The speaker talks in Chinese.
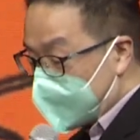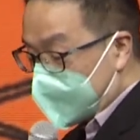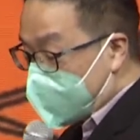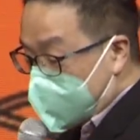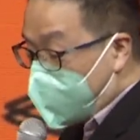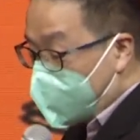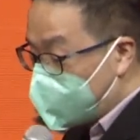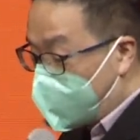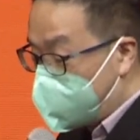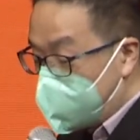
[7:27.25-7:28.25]
他他会
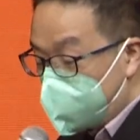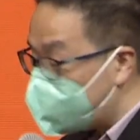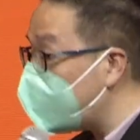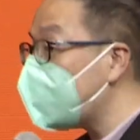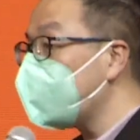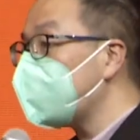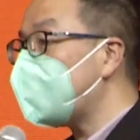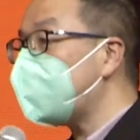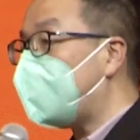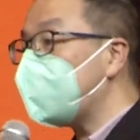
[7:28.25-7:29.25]
做很多的东西，
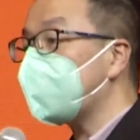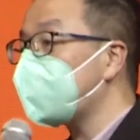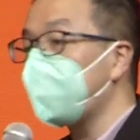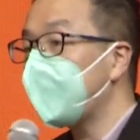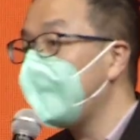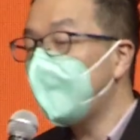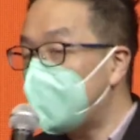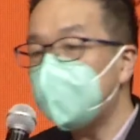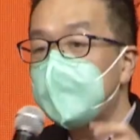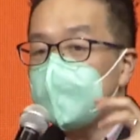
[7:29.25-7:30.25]
他的
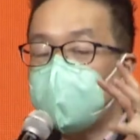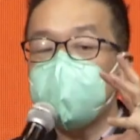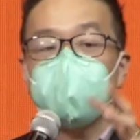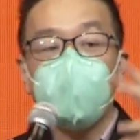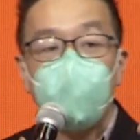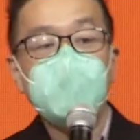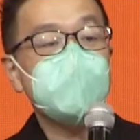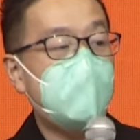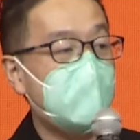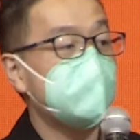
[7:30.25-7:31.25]
他他常常为了
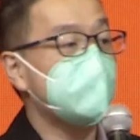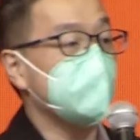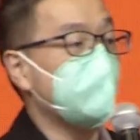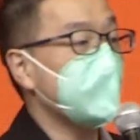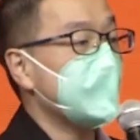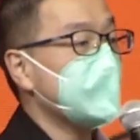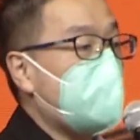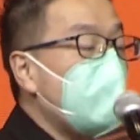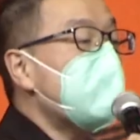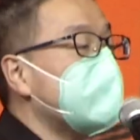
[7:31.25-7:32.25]
孩子，他
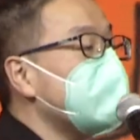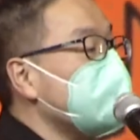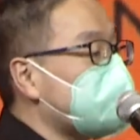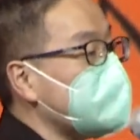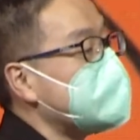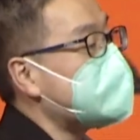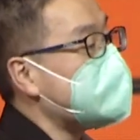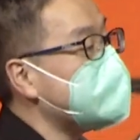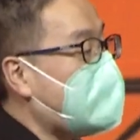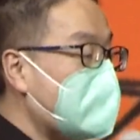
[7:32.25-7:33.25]
为了要省
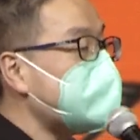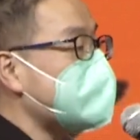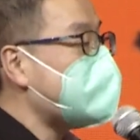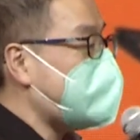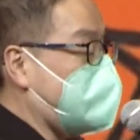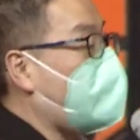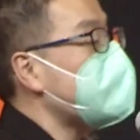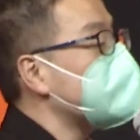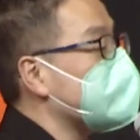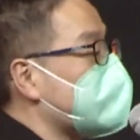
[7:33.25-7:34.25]
钱，孩子喜欢有的